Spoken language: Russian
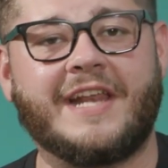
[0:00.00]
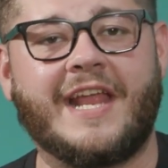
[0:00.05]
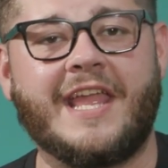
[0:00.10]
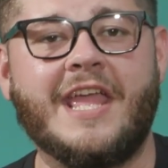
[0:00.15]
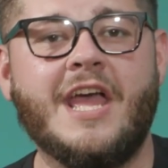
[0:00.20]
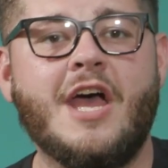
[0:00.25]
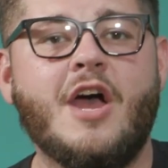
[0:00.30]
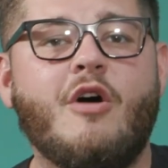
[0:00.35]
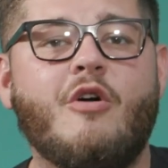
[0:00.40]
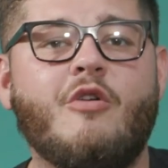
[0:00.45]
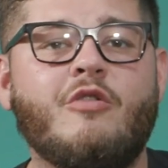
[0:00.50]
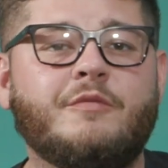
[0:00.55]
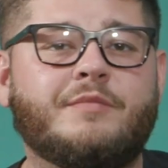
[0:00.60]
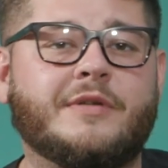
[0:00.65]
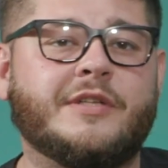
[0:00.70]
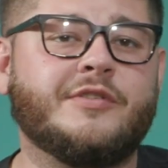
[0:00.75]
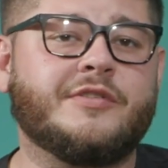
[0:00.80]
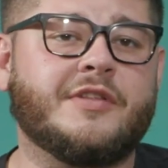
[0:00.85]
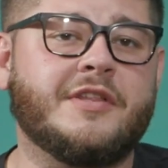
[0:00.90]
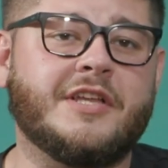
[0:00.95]
край». Он
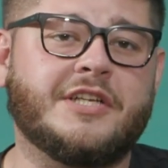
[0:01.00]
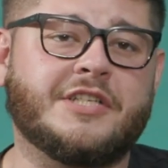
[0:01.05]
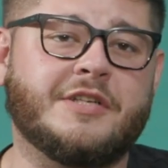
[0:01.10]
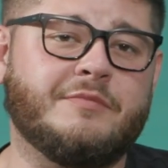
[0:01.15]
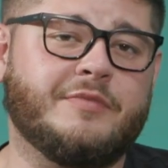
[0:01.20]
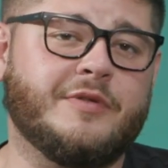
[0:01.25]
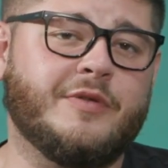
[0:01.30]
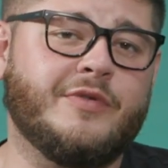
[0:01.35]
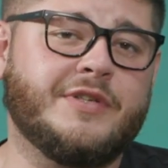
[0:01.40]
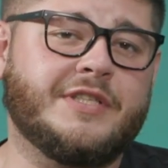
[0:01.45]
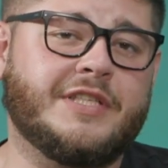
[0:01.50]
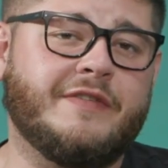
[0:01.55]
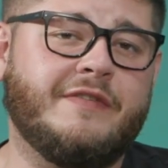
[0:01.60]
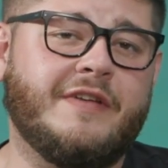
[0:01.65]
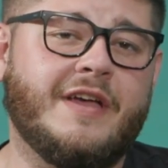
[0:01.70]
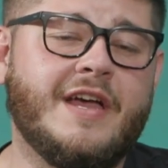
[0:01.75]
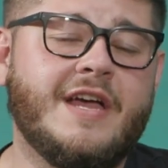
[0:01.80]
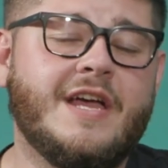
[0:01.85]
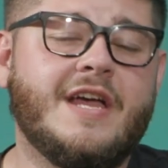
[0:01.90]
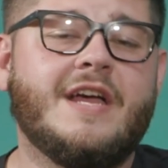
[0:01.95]
пройдет на нашем
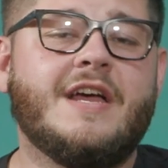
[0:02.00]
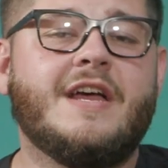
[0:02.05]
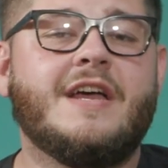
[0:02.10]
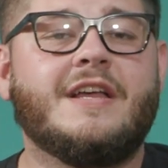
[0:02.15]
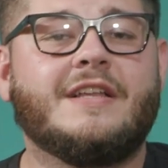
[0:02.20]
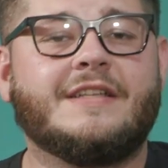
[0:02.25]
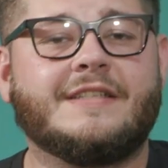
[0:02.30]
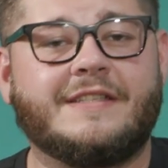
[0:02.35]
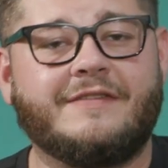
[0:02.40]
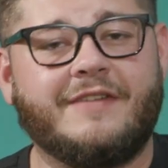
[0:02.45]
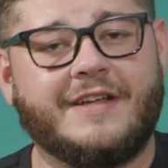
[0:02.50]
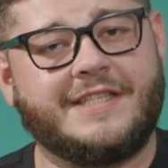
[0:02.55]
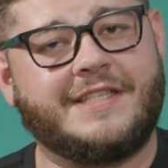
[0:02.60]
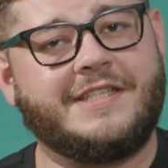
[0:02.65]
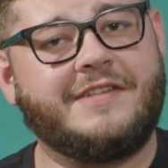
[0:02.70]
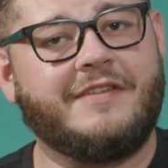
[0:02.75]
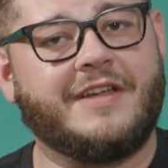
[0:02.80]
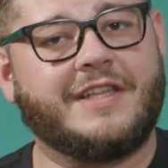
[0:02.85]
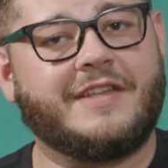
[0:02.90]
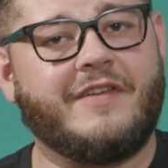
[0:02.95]
полуострове с
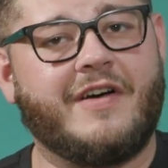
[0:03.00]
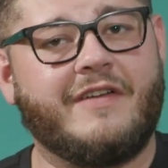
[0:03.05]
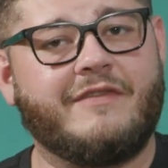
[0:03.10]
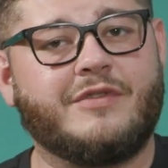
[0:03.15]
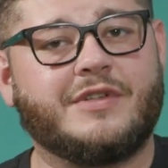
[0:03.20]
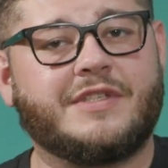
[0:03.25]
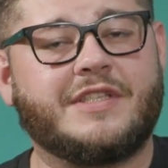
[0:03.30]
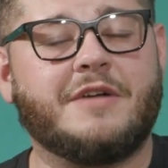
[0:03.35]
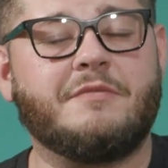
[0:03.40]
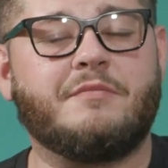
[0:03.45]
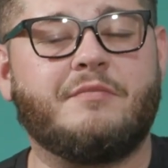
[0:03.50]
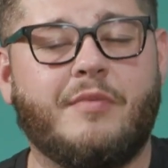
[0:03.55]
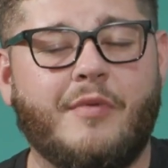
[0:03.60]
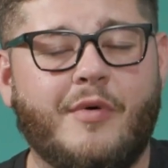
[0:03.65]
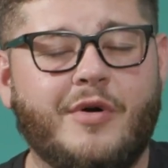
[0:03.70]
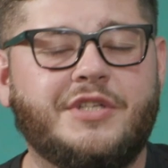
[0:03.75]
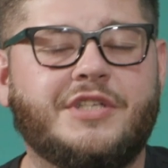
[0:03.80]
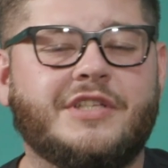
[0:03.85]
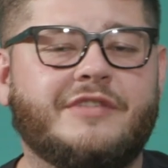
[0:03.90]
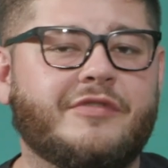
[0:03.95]
29 августа
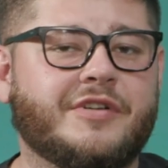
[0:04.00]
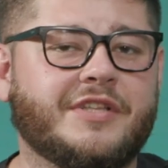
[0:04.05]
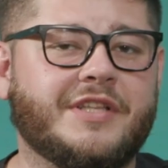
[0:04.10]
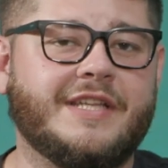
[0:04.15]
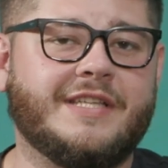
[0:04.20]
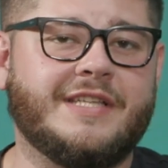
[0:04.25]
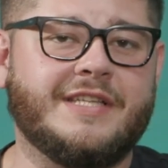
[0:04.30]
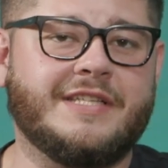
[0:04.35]
по 4